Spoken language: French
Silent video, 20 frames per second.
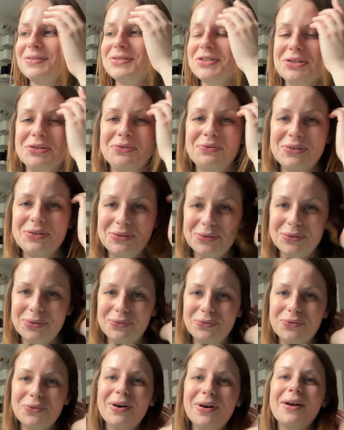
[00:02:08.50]
j'ai envie de
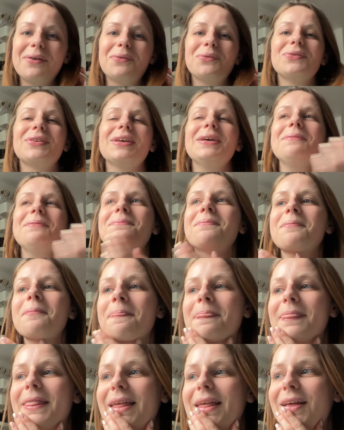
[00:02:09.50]
tout vous raconter.
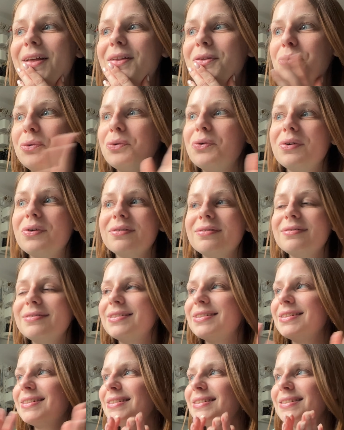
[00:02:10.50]
Donc
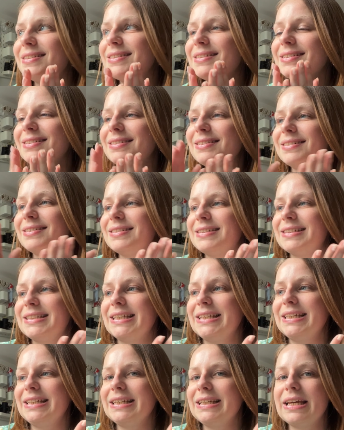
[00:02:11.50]

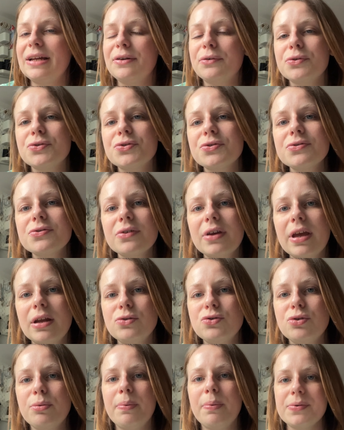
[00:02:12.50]
c'est quelque chose
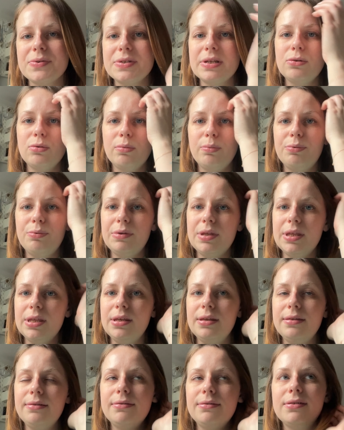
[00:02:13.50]
auquel je pensais depuis
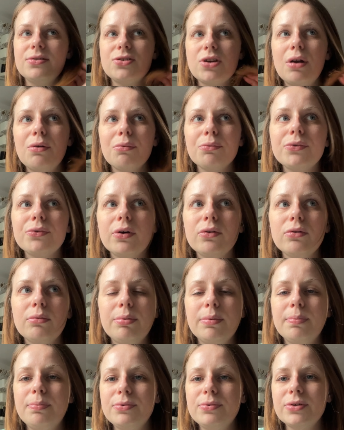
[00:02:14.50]
déjà longtemps,
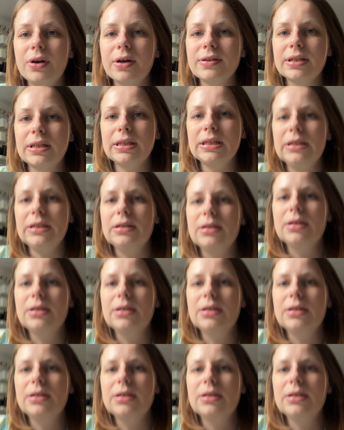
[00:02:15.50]
depuis plusieurs années.